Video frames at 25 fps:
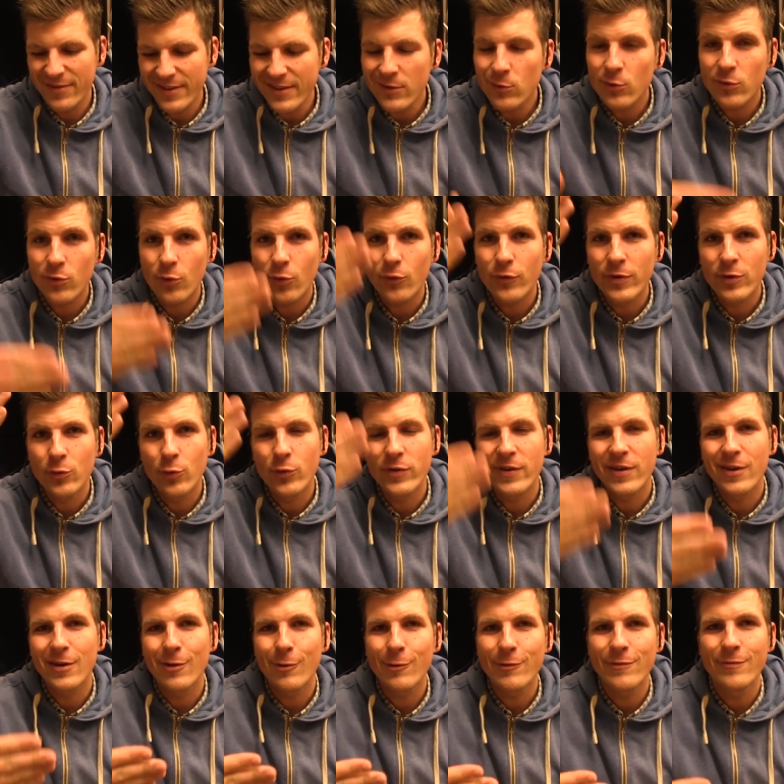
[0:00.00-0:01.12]
Videos irgendwie
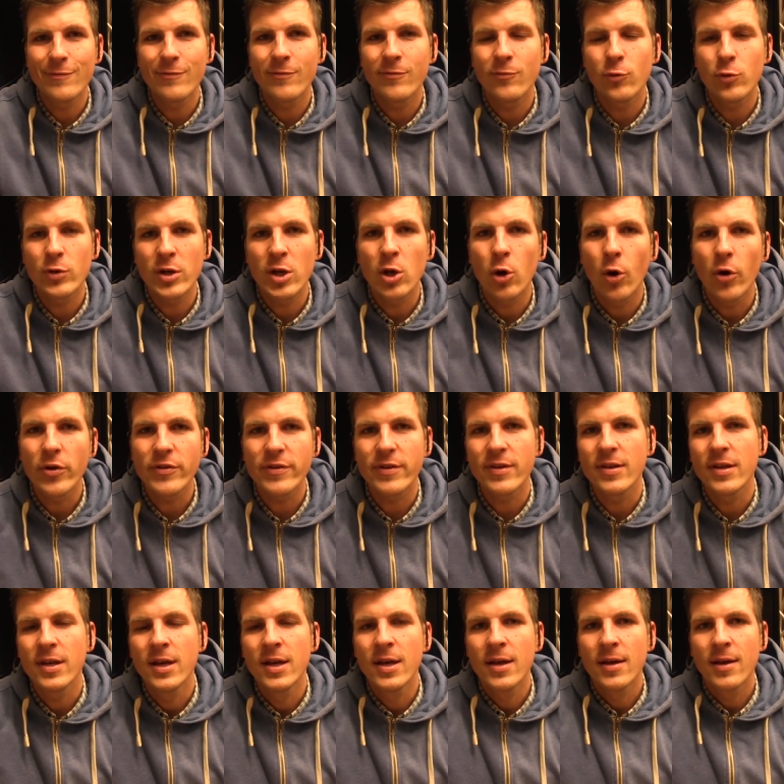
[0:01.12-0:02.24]
durchgelaufen, wo die
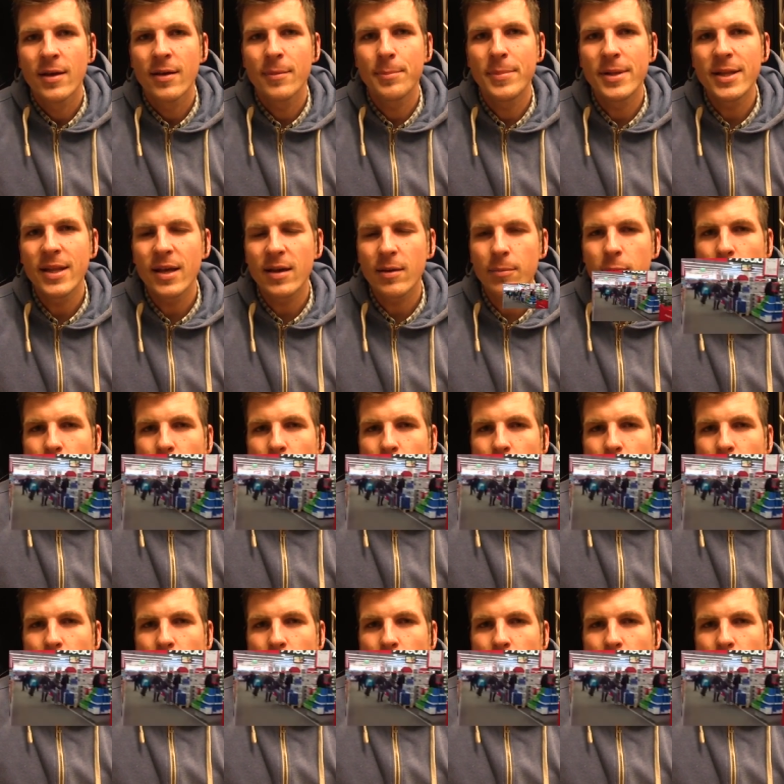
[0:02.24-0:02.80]
Leute Bilder